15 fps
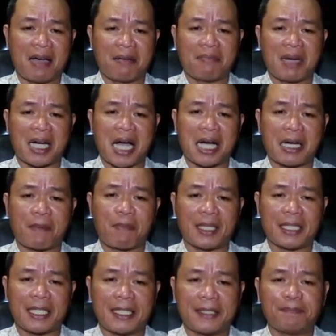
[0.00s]
mga
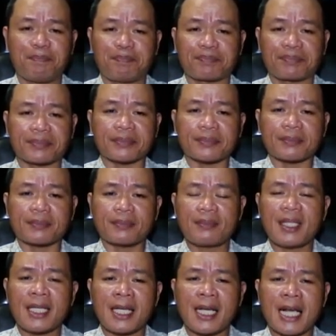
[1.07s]
kapatid.
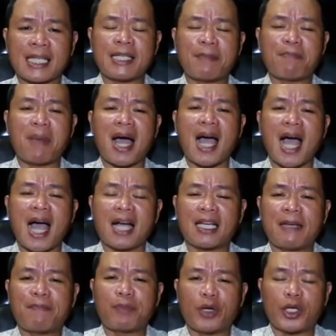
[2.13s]
Kasi
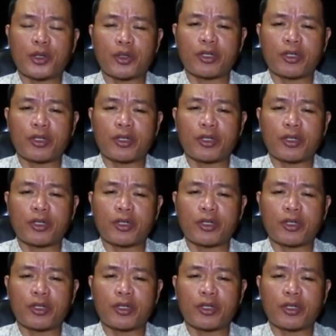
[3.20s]
bahagi po ito